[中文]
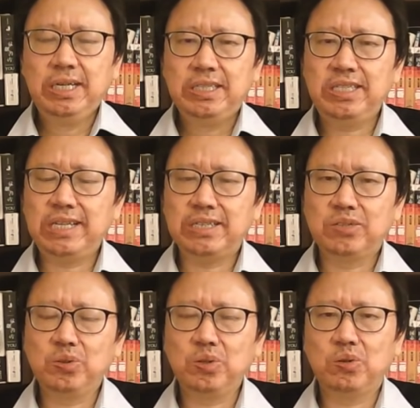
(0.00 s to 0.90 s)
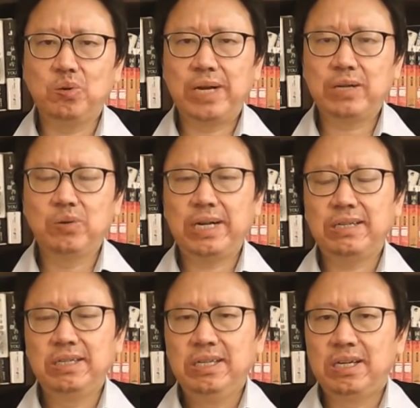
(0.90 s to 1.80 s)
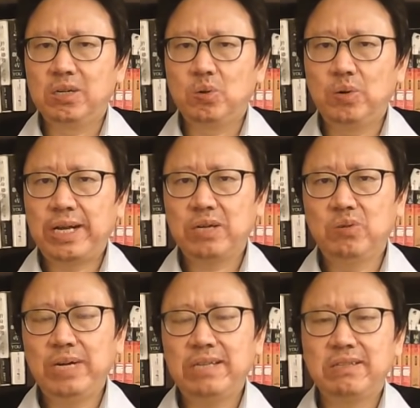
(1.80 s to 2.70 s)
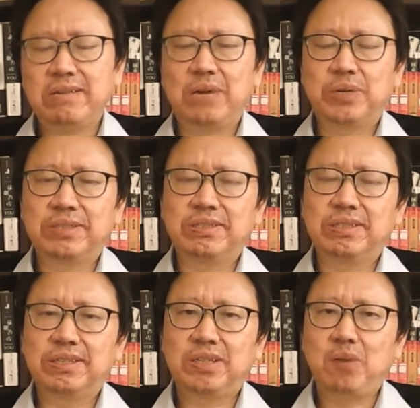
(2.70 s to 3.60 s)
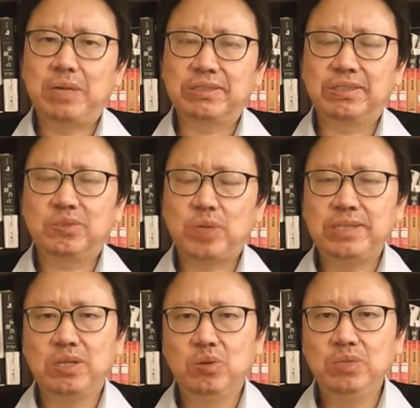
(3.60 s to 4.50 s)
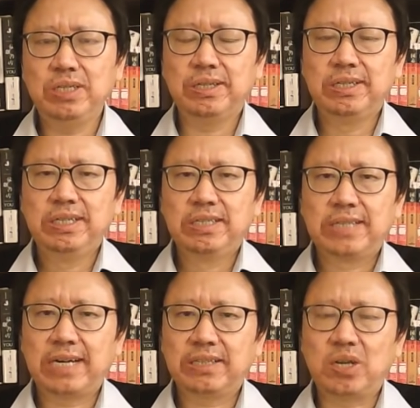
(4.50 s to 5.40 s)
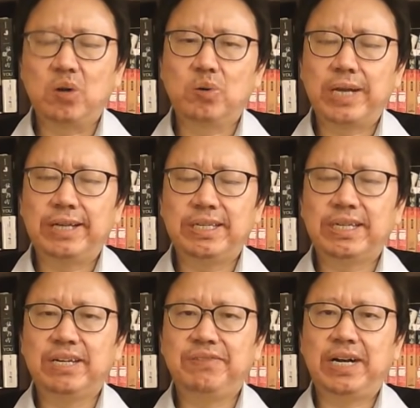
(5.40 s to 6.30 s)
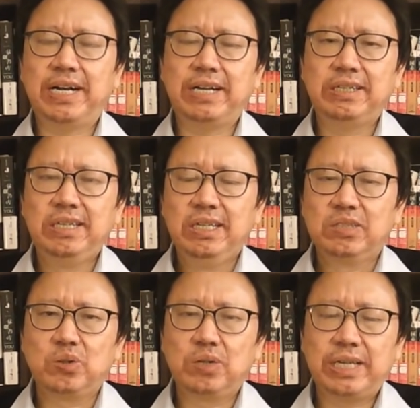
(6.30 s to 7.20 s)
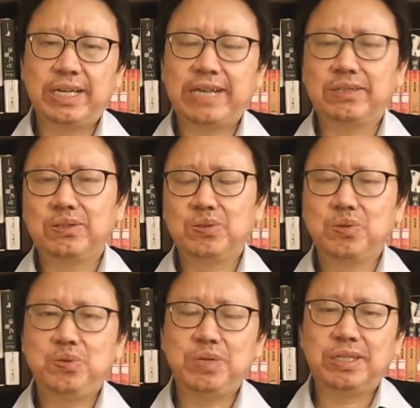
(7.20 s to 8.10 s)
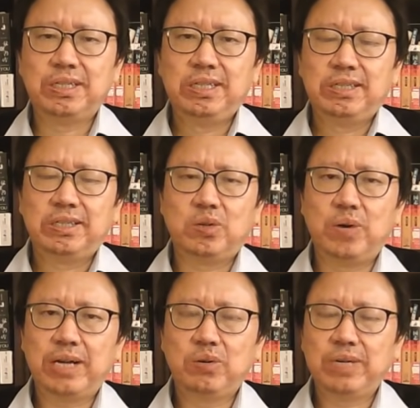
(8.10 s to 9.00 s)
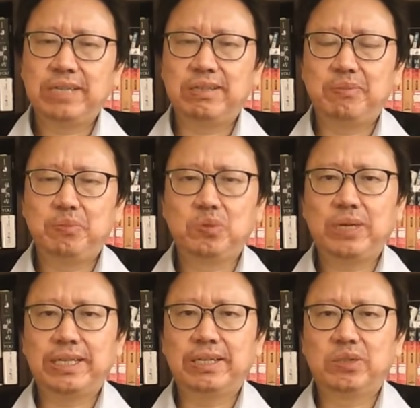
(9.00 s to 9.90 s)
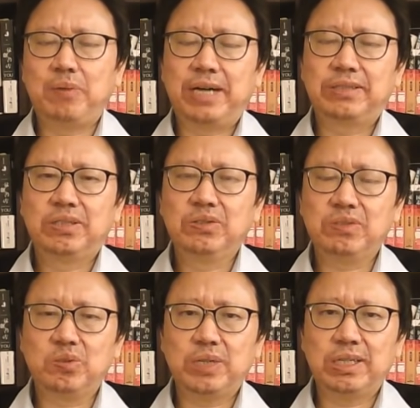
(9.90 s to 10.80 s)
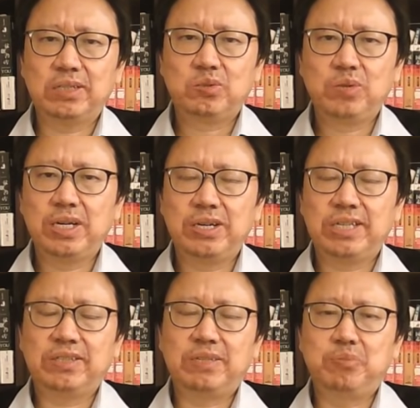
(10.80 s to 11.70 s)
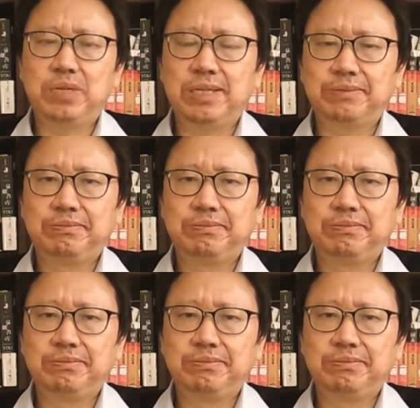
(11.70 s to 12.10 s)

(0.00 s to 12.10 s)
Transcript: 既然你重用国安公安，而国安公安掌握的是刀把子专政工具，他倒过来也可以妨害，所以我可以看到，过去国安公安的人不断的落马，都是对最高领导人不利，